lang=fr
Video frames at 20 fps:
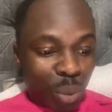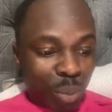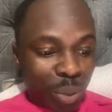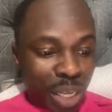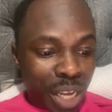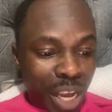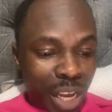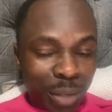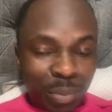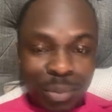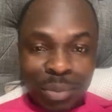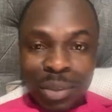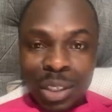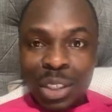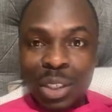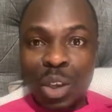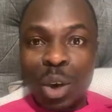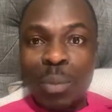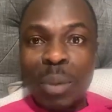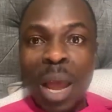j'ai oublié.
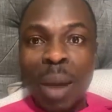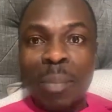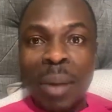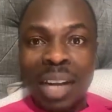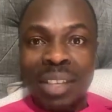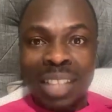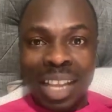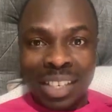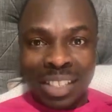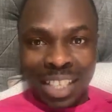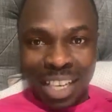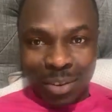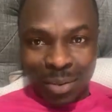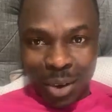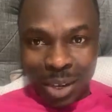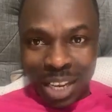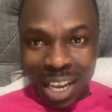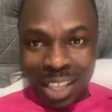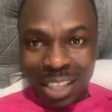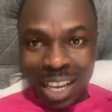S'il vous plaît, partagez,
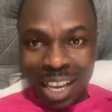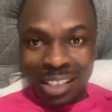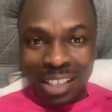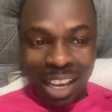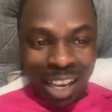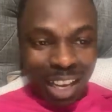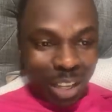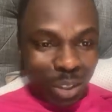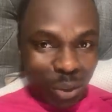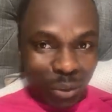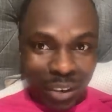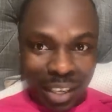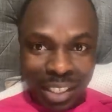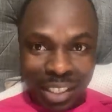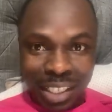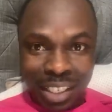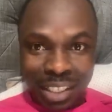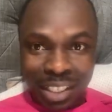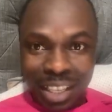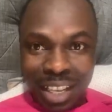vous qui êtes là,
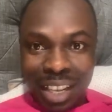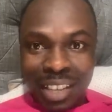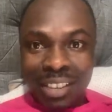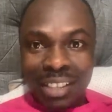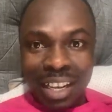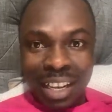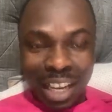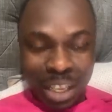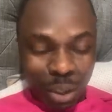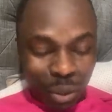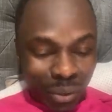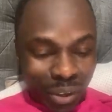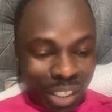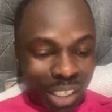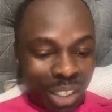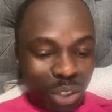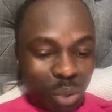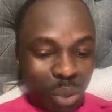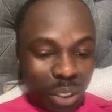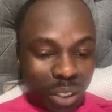190,
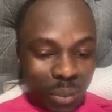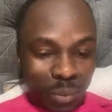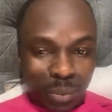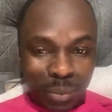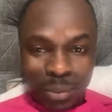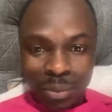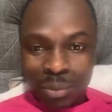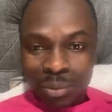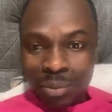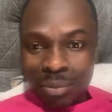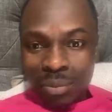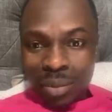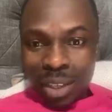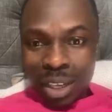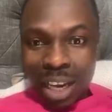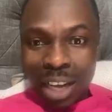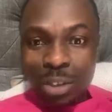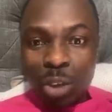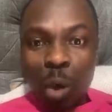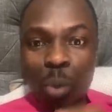198.
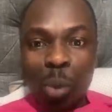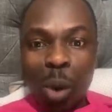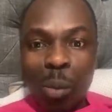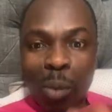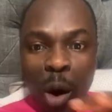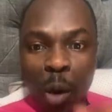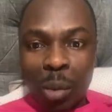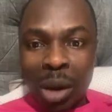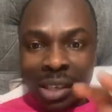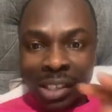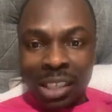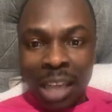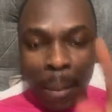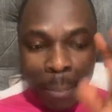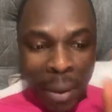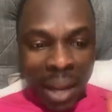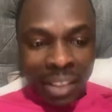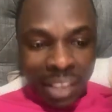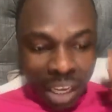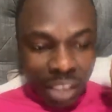Est-ce que vous pouvez me mettre
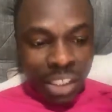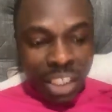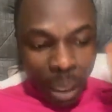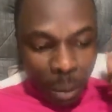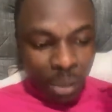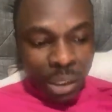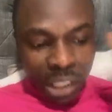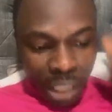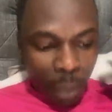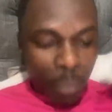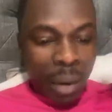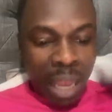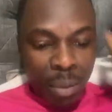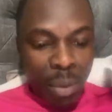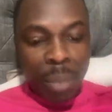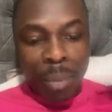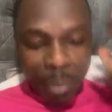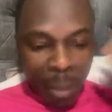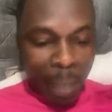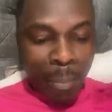100 partages, chap, chap
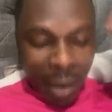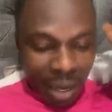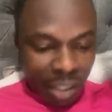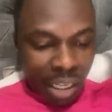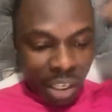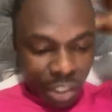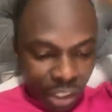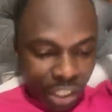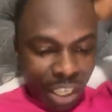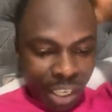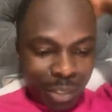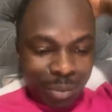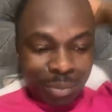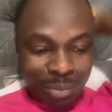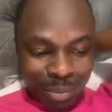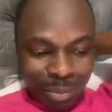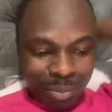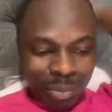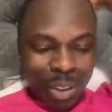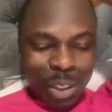Aïe, moi, je ne peux pas partager.
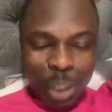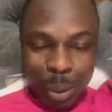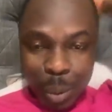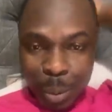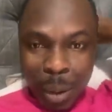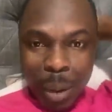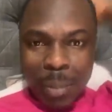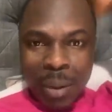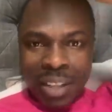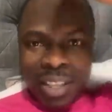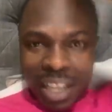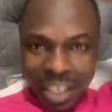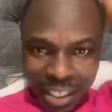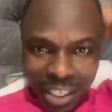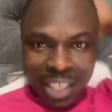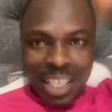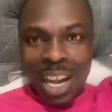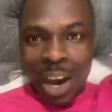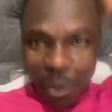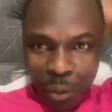Je ne peux pas
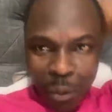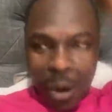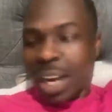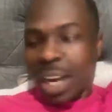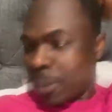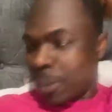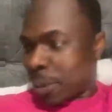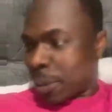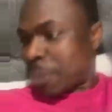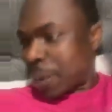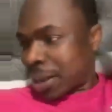partager. Niawa, je ne